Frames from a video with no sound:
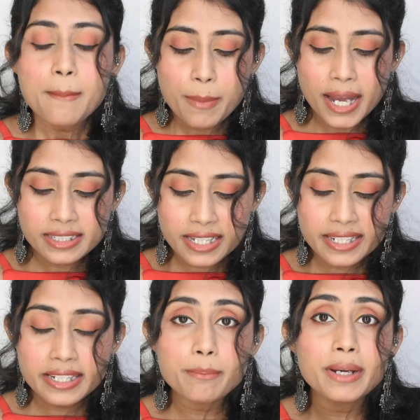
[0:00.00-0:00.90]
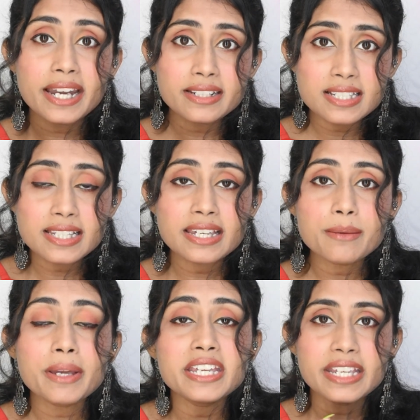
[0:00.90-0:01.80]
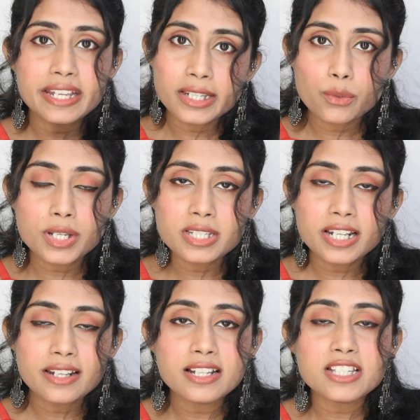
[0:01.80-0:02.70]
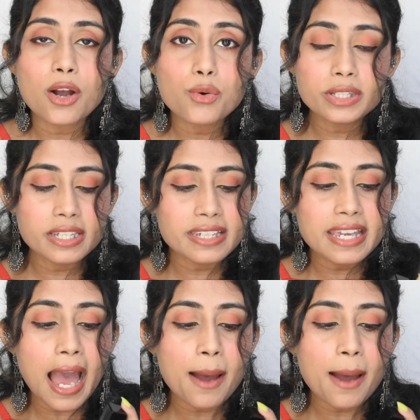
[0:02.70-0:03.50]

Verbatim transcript: बात करेंगे ब्रांड से मैं ये रिक्वेस्ट करना चाहूँगी कि